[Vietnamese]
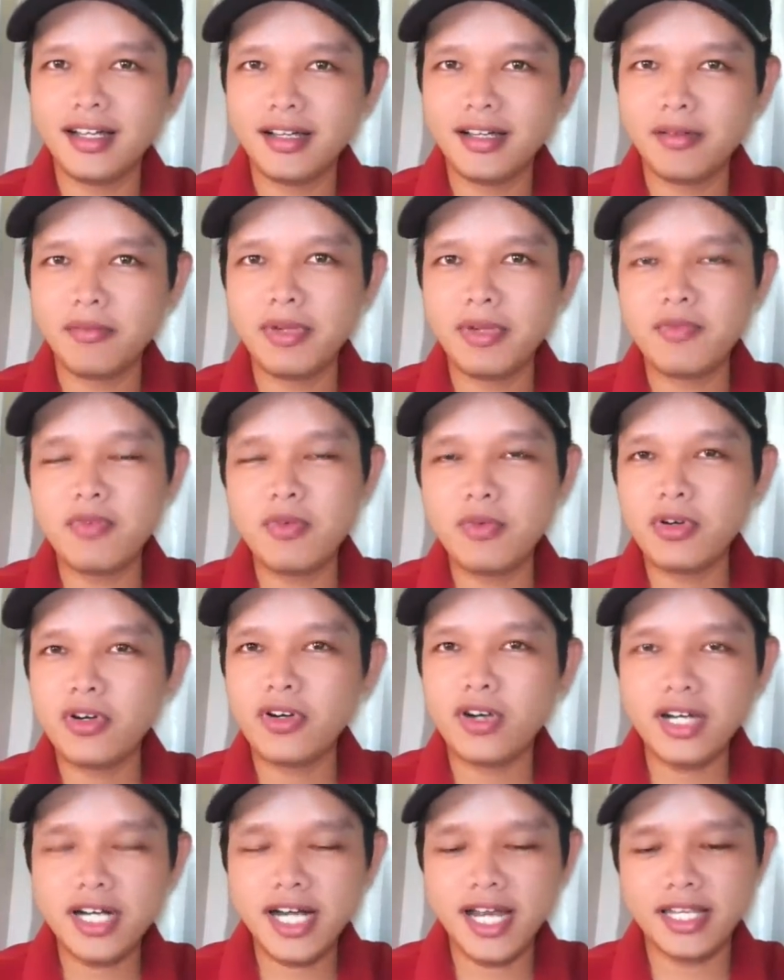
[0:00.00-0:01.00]
Bác Phúc nói rõ
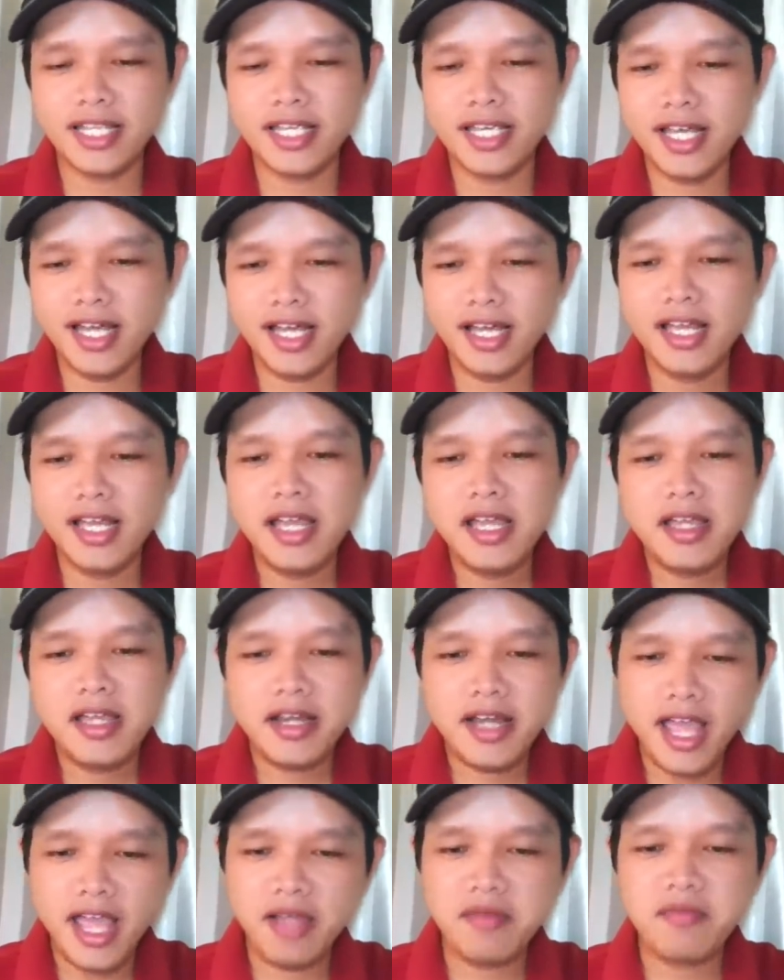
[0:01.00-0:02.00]
ràng vậy ha.
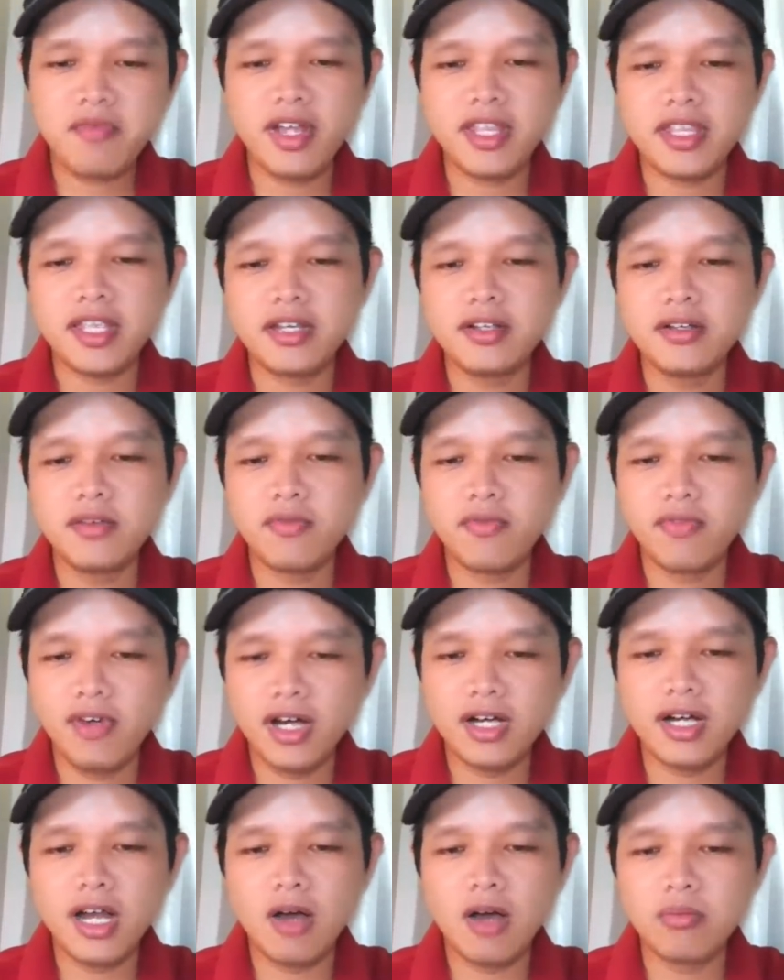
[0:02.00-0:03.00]
Đảng và nhà nước vận
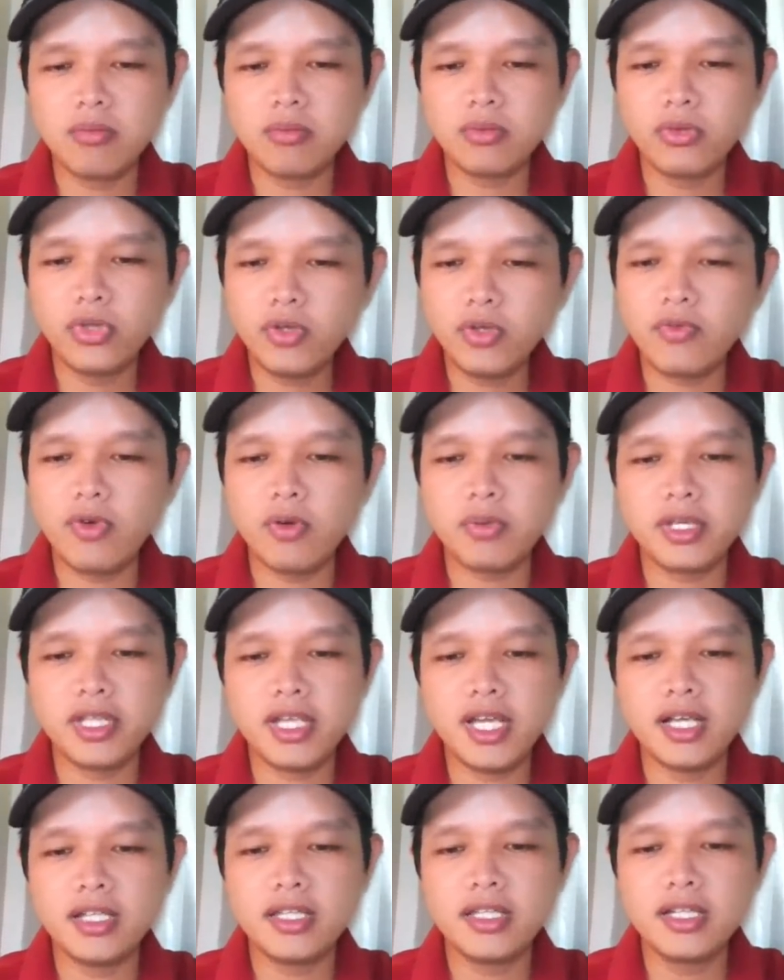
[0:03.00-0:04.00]
động thuyết phục nhân
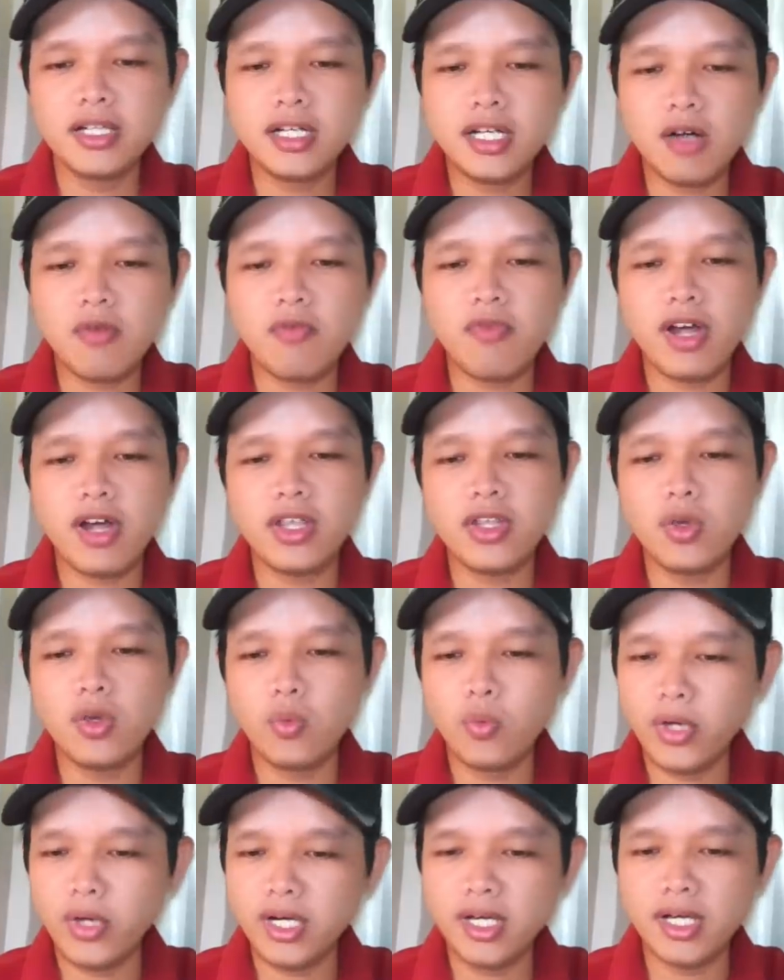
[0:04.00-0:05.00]
dân chứ không phải dùng
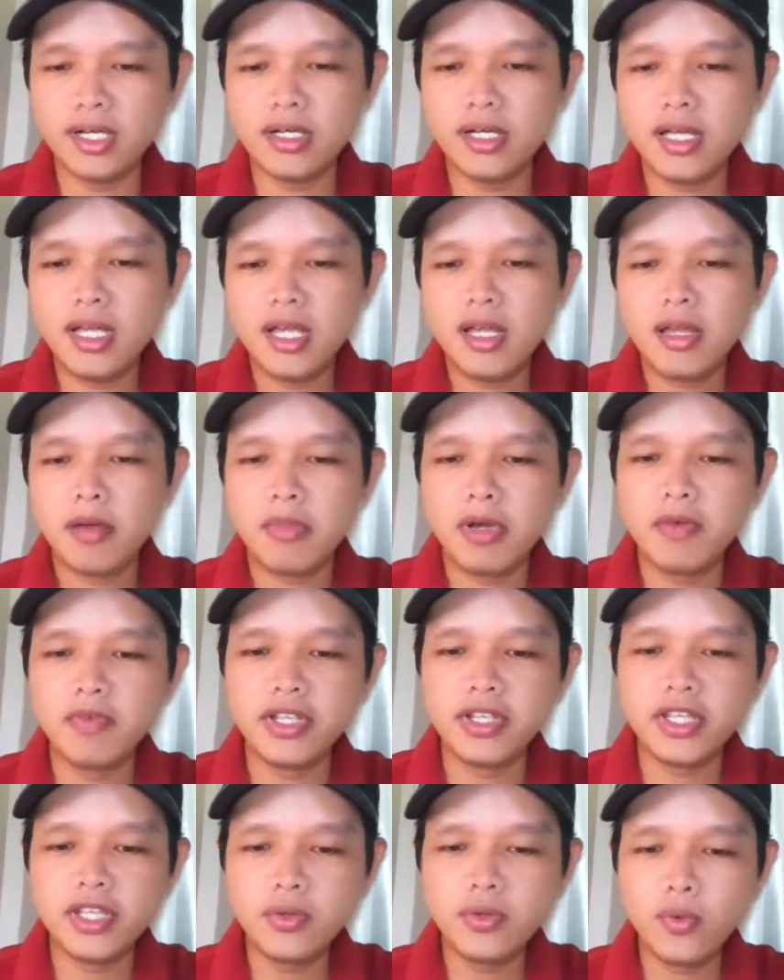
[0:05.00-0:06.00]
quyền lực. Bởi vì
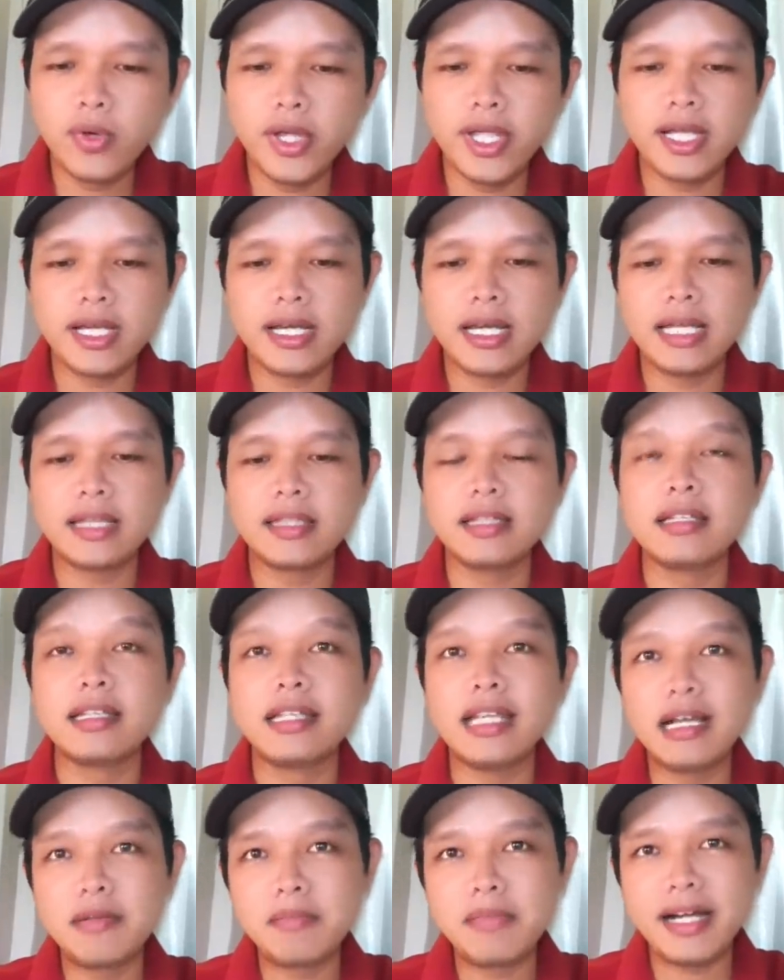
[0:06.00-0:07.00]
chính quyền là từ
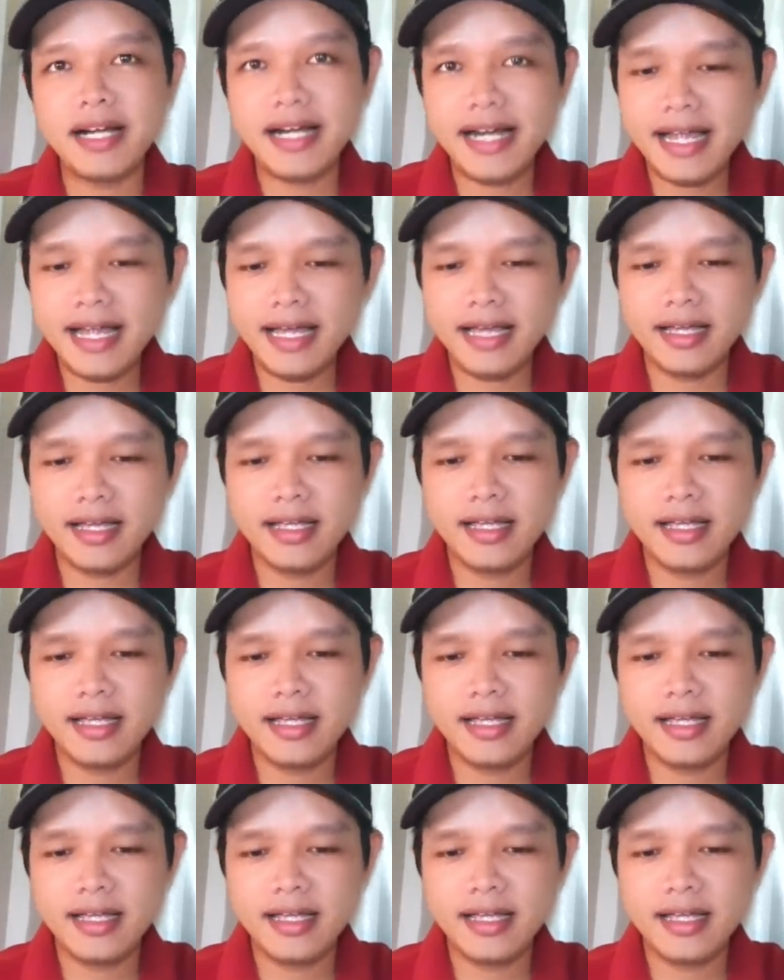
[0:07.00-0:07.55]
dân mà ra.